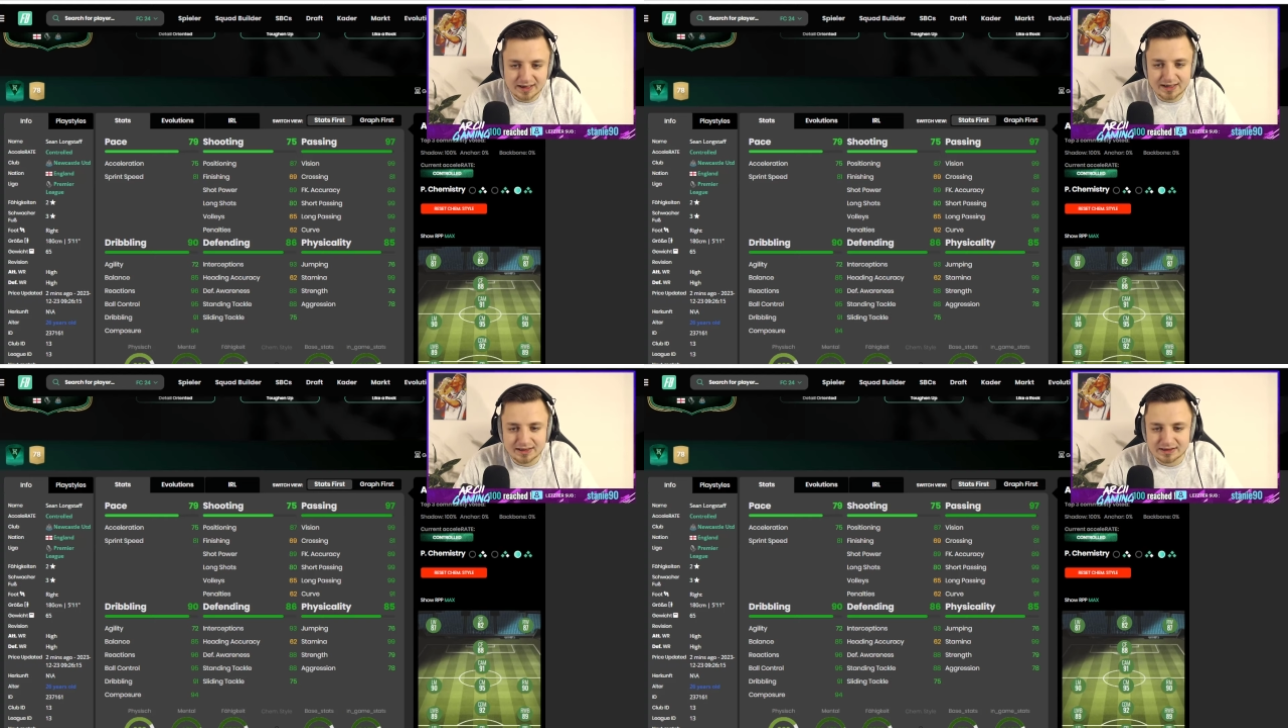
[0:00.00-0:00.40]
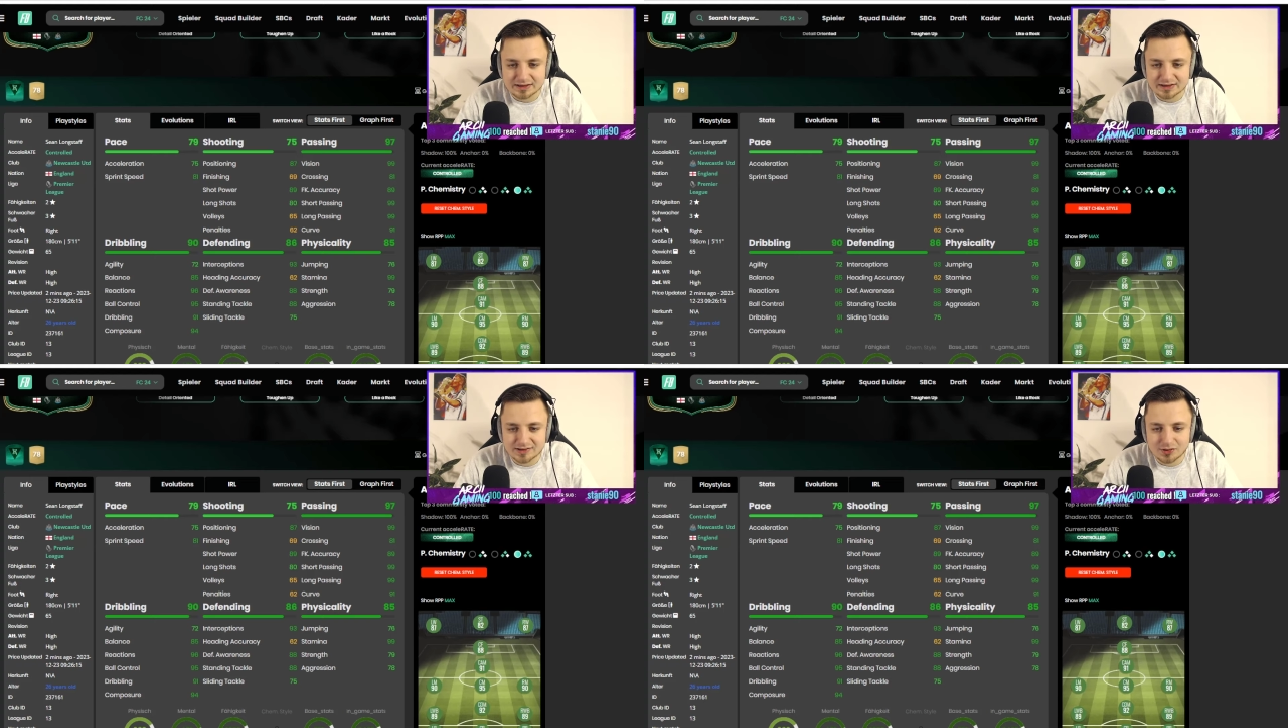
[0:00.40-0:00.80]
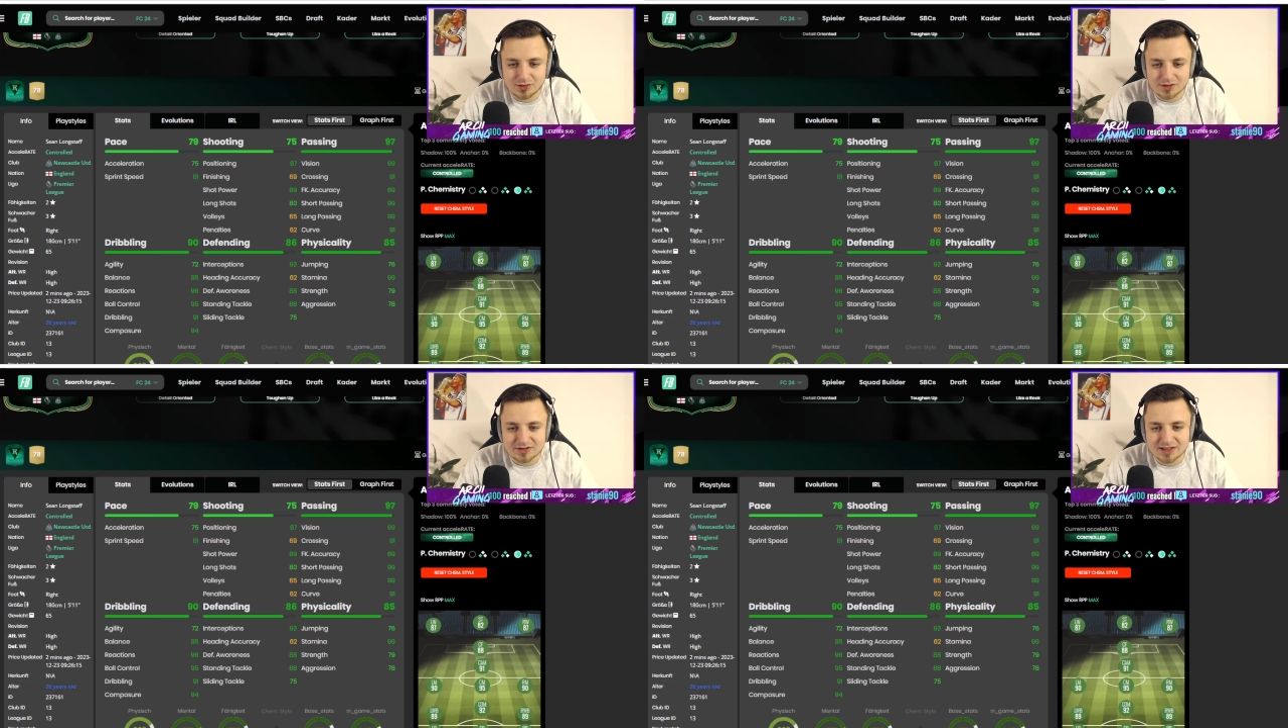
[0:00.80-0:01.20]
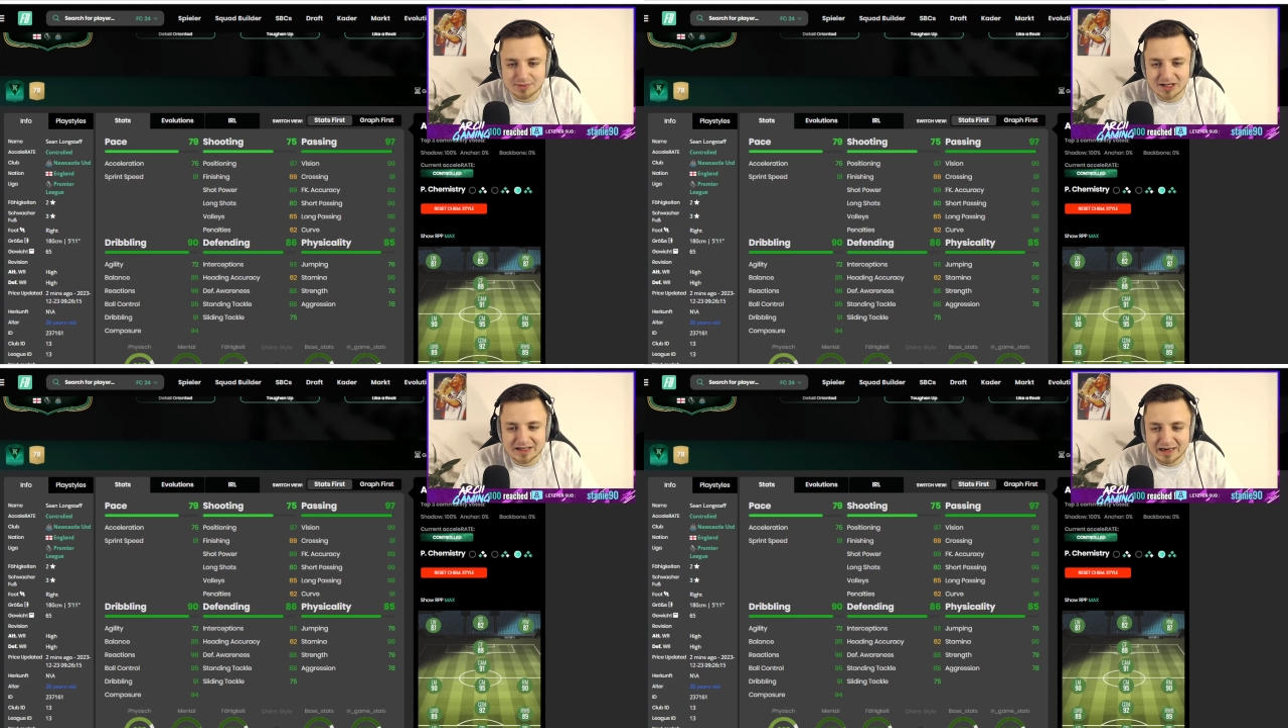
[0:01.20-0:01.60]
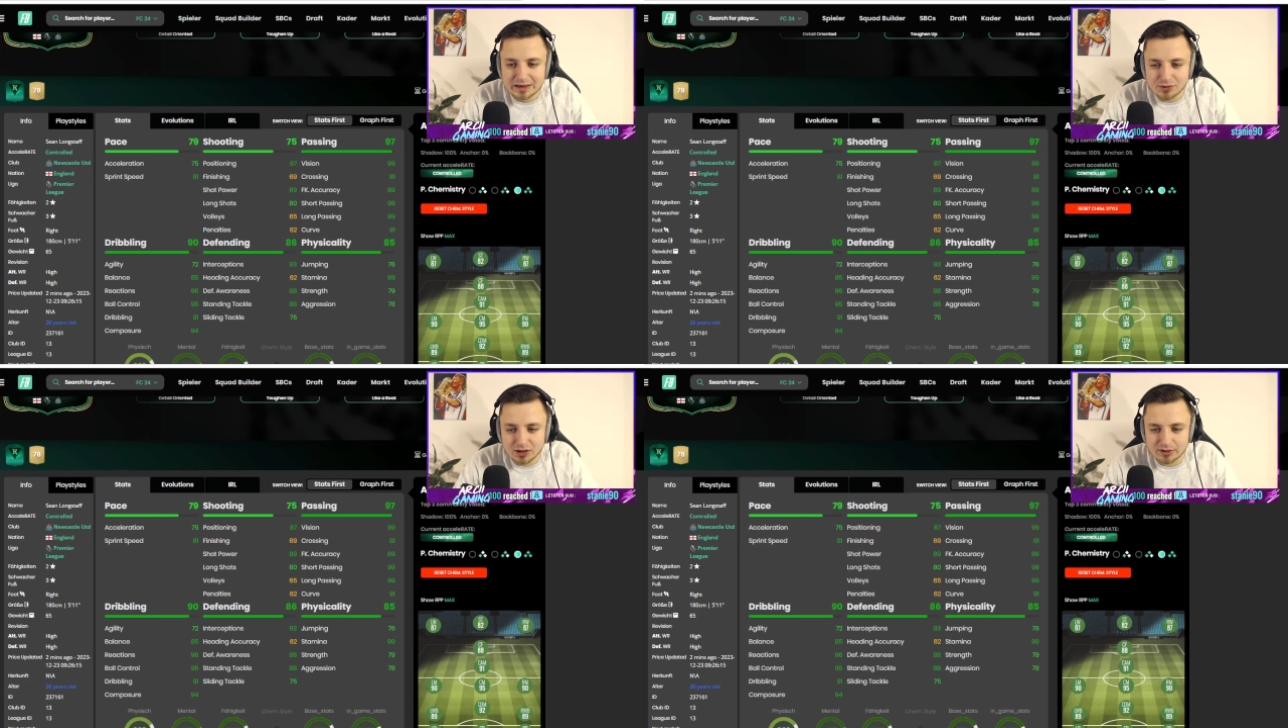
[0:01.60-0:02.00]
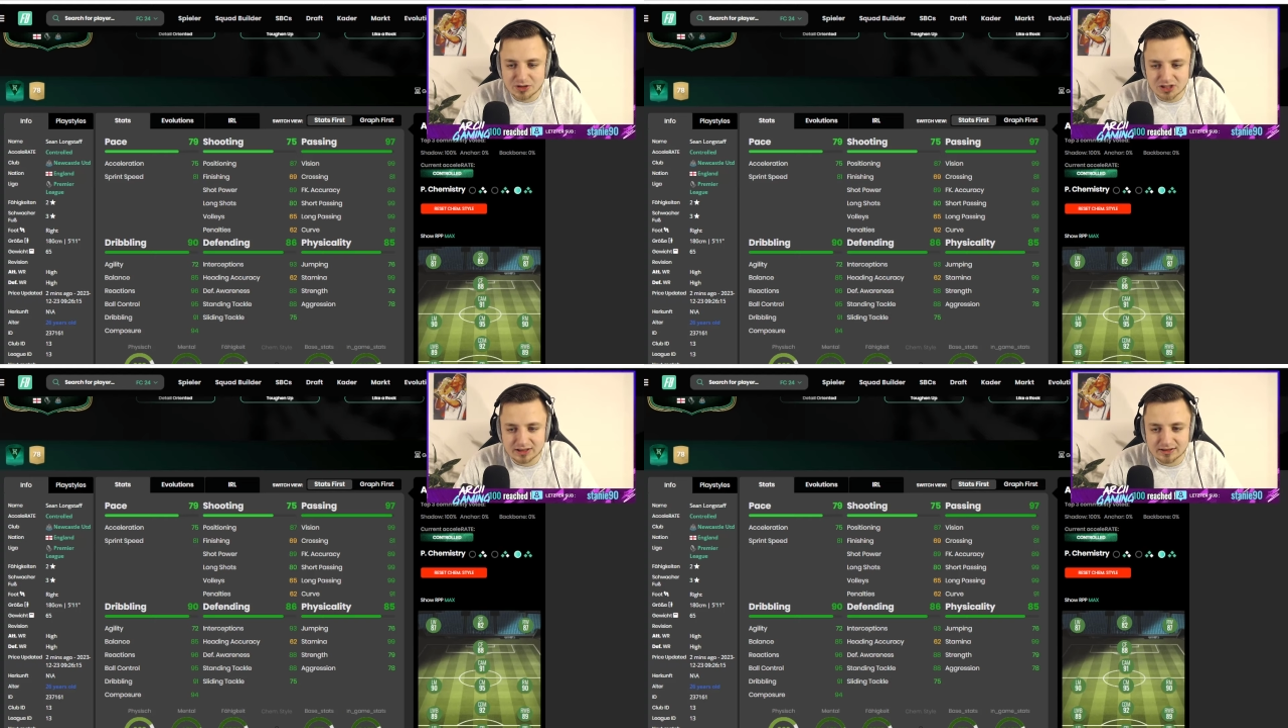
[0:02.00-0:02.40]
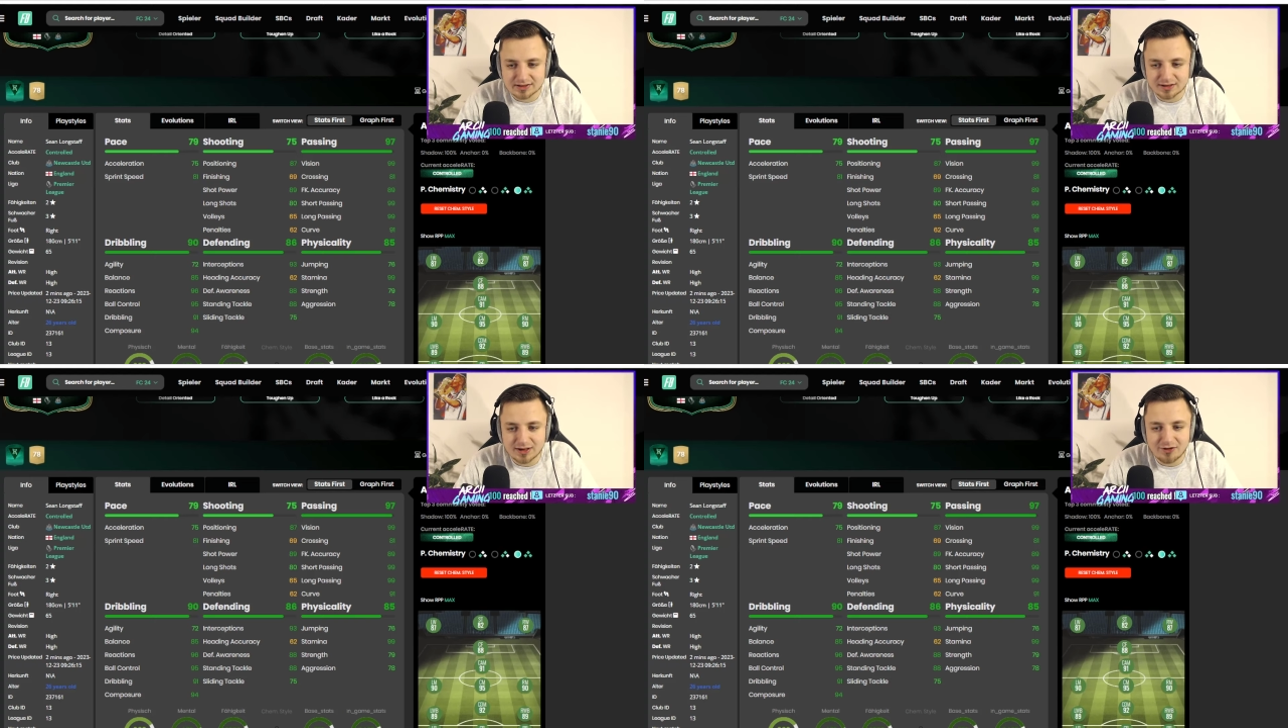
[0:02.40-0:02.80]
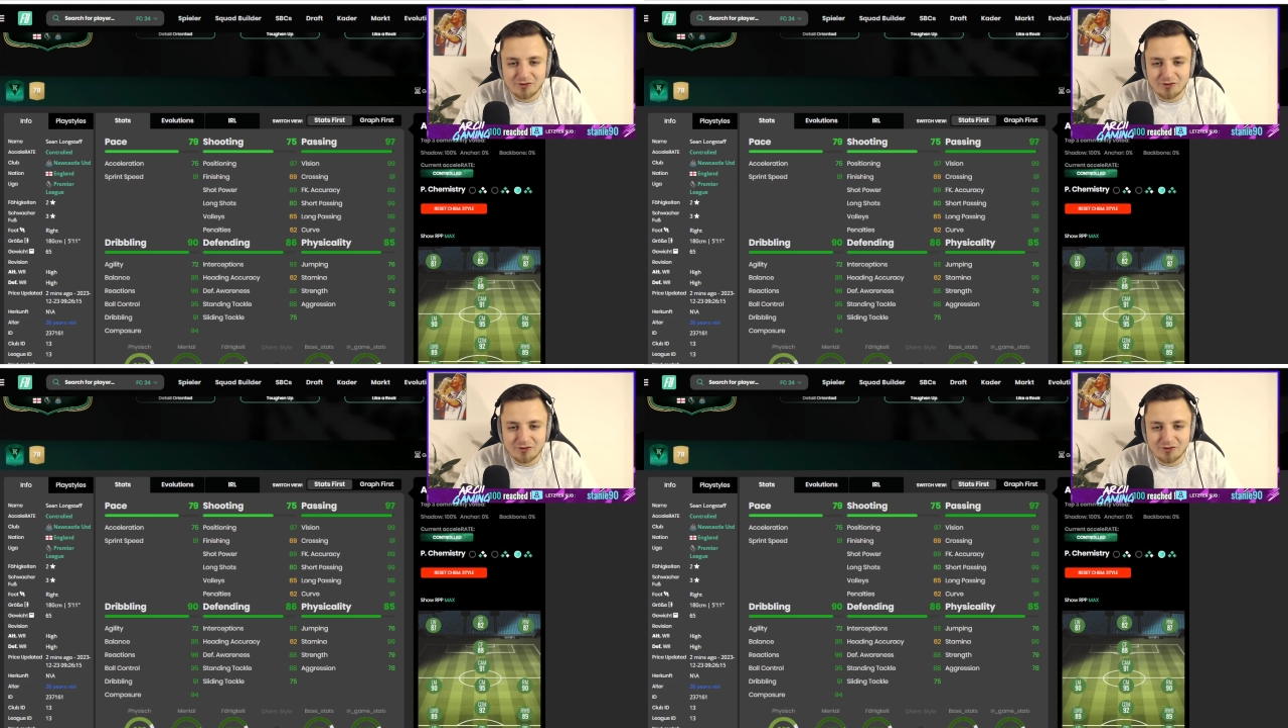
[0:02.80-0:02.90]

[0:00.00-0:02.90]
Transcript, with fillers: Heiliges. 99 damit hat er auch noch am Start.